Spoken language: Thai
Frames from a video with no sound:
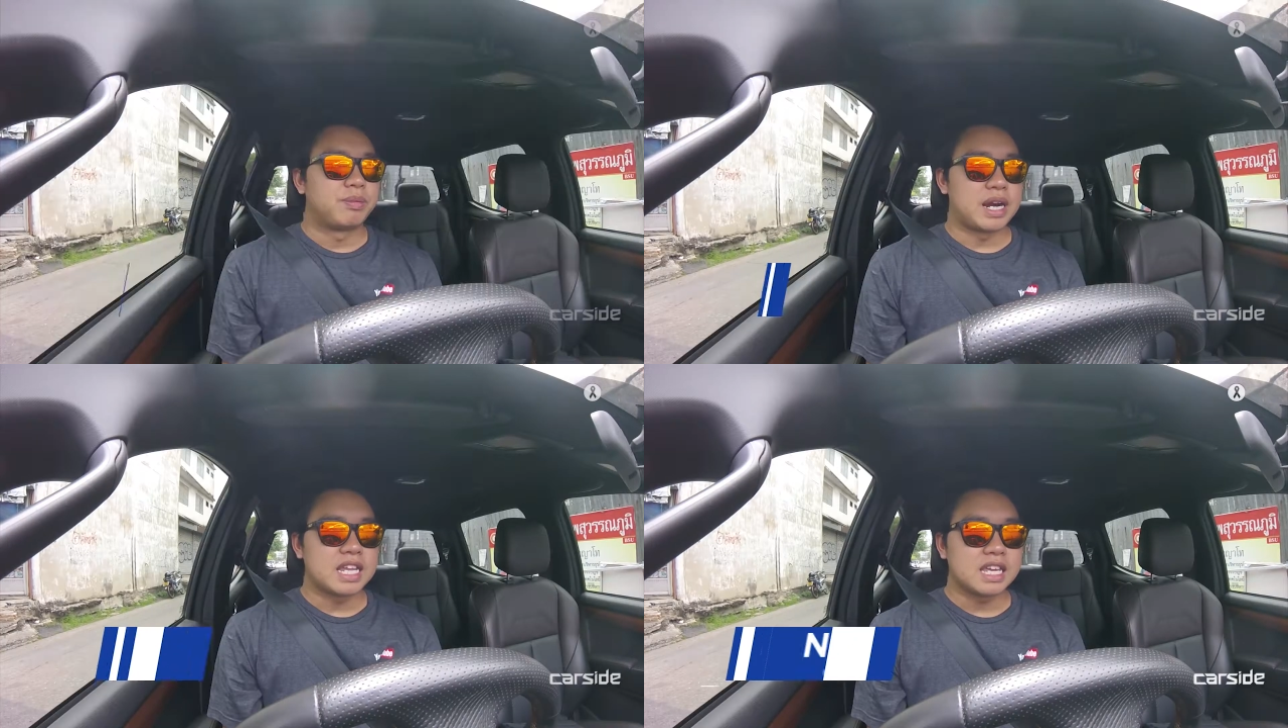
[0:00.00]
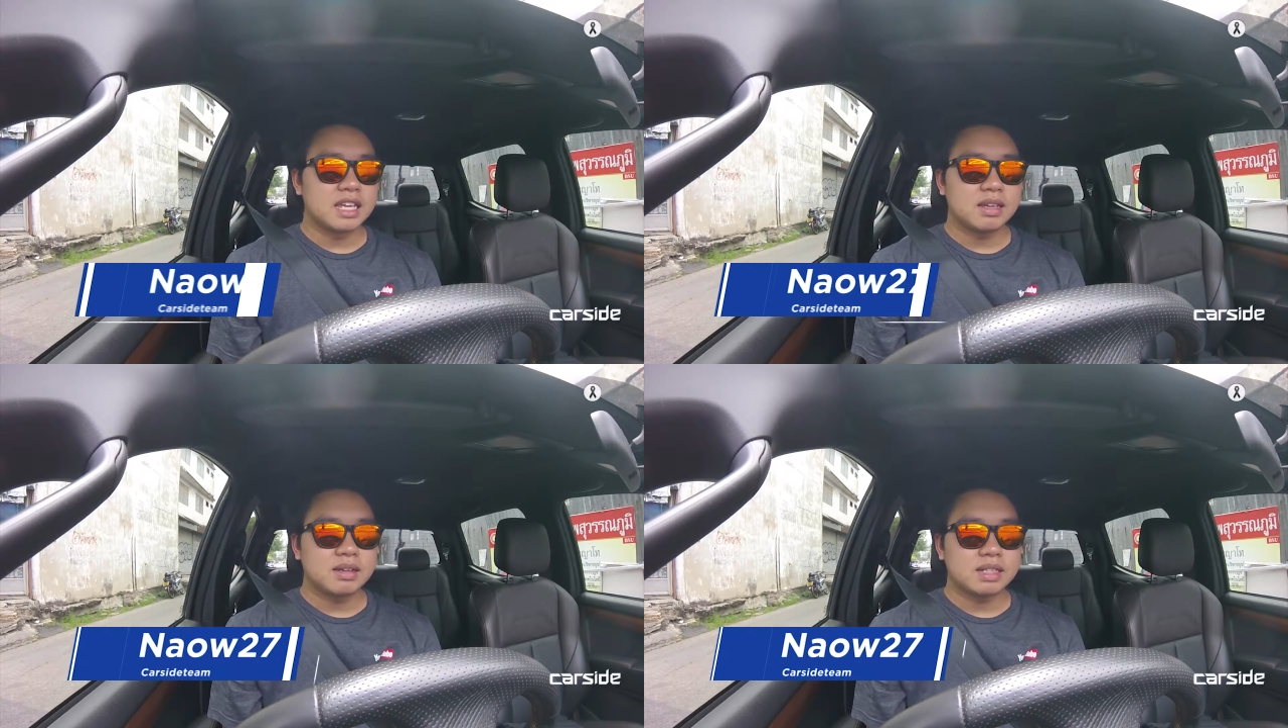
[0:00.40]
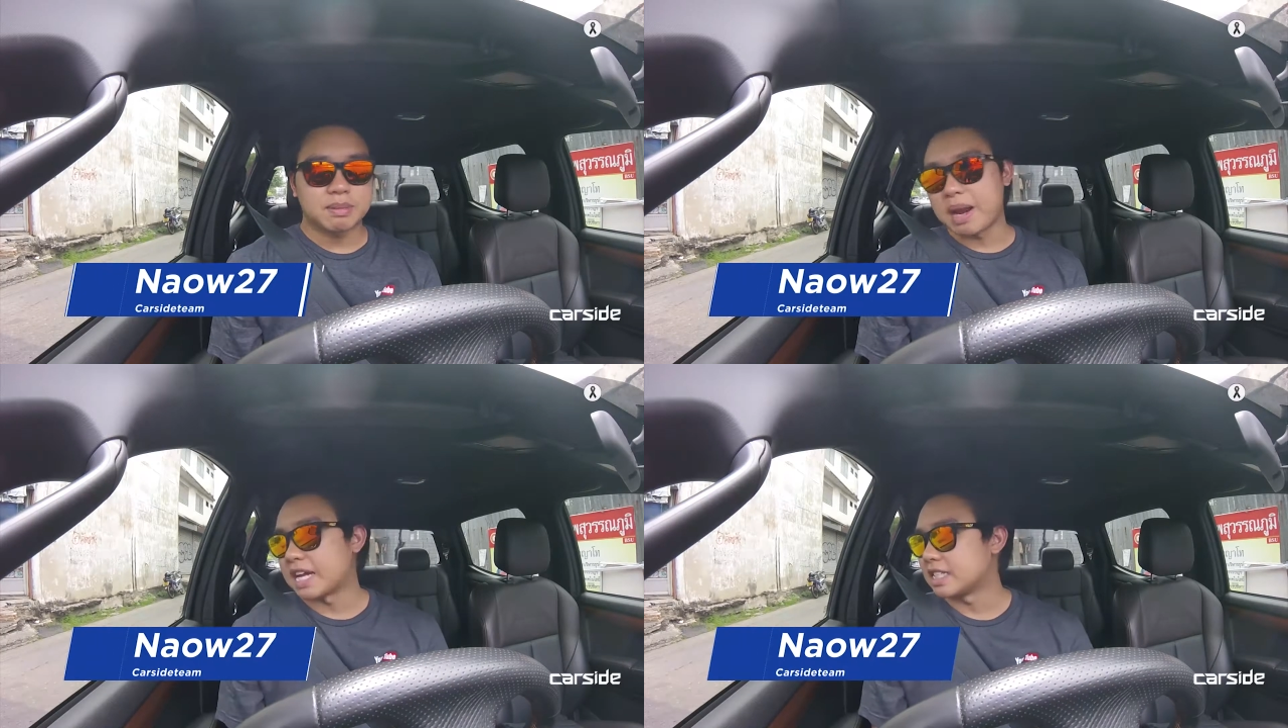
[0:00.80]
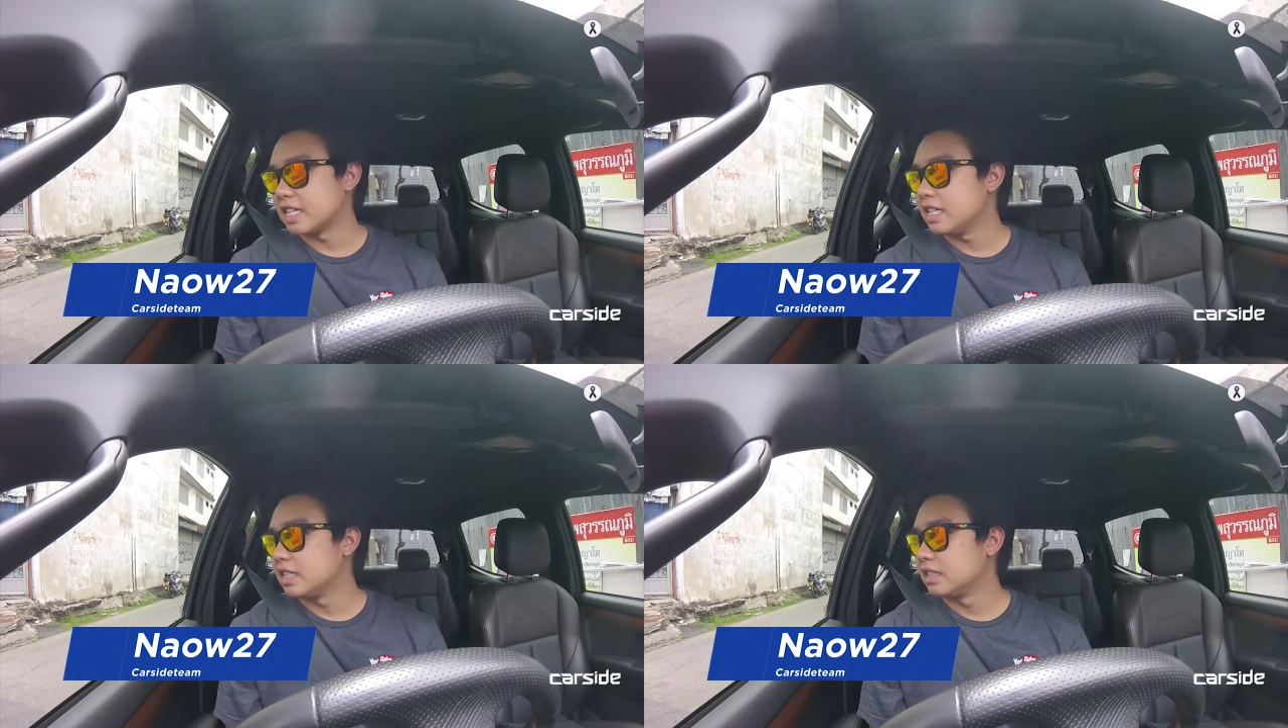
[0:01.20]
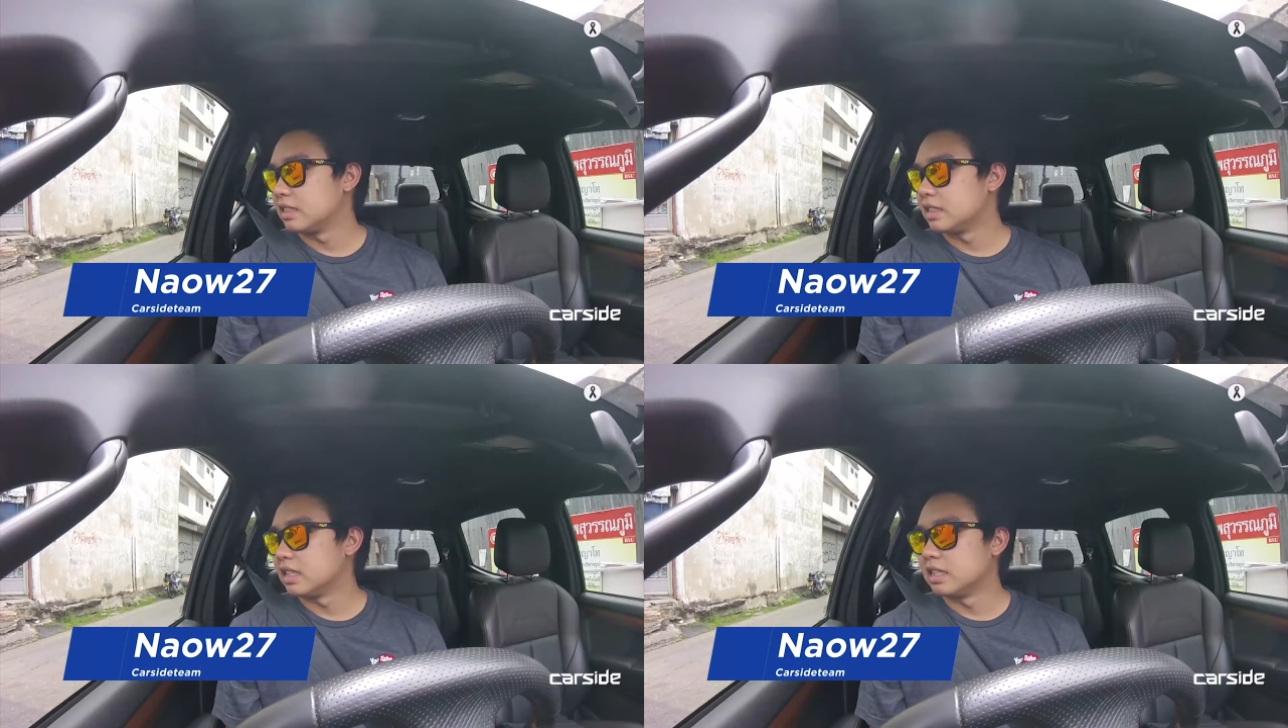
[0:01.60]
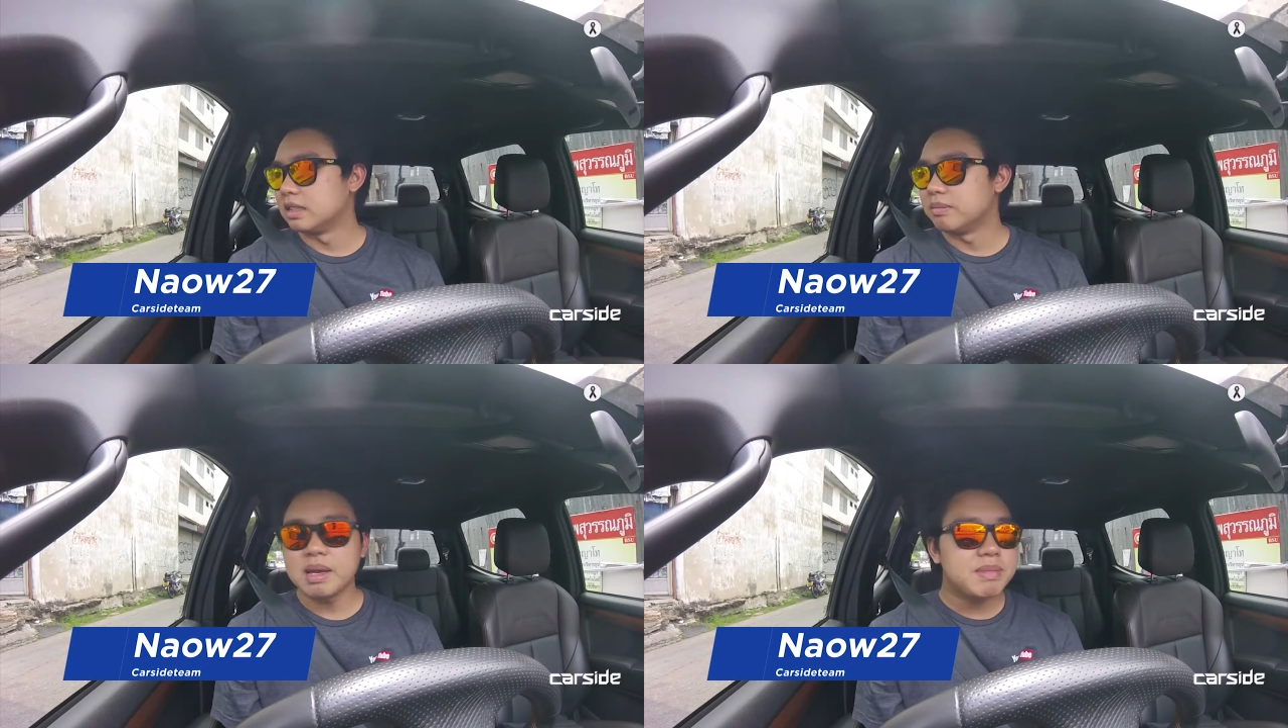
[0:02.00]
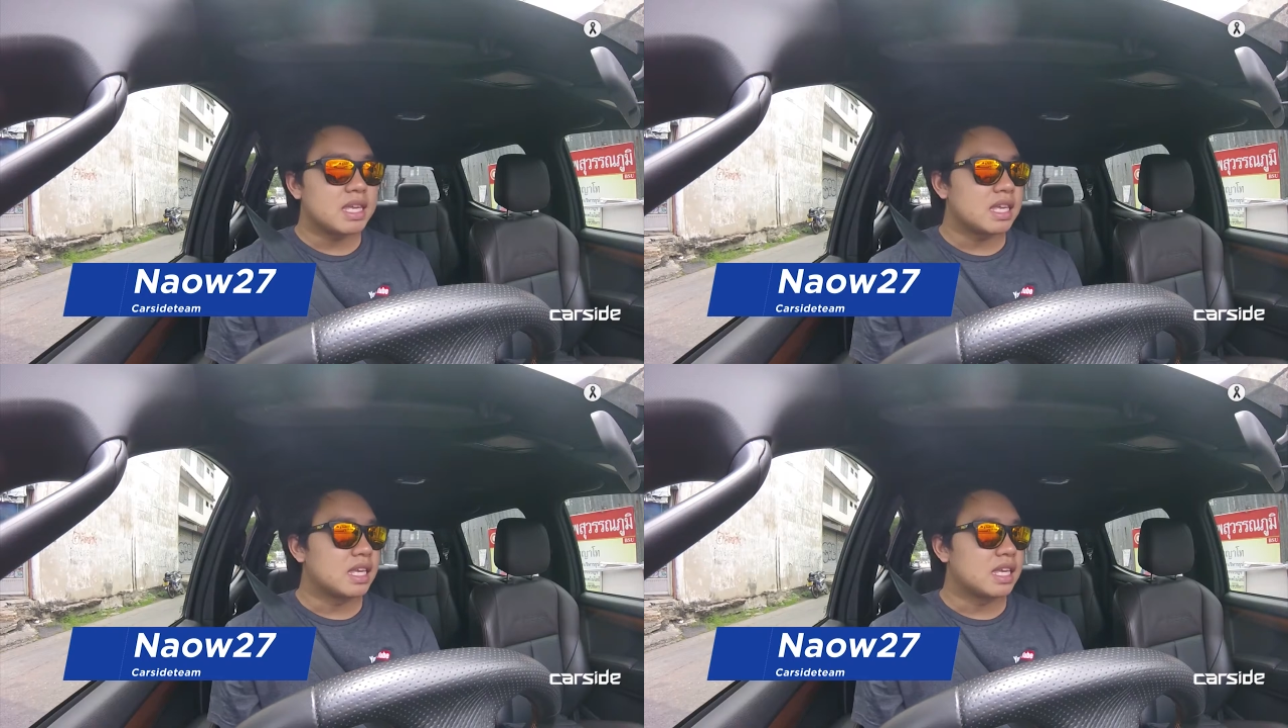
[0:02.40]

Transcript: วันนี้จะแปลกสักนิดหนึ่งคือไม่มี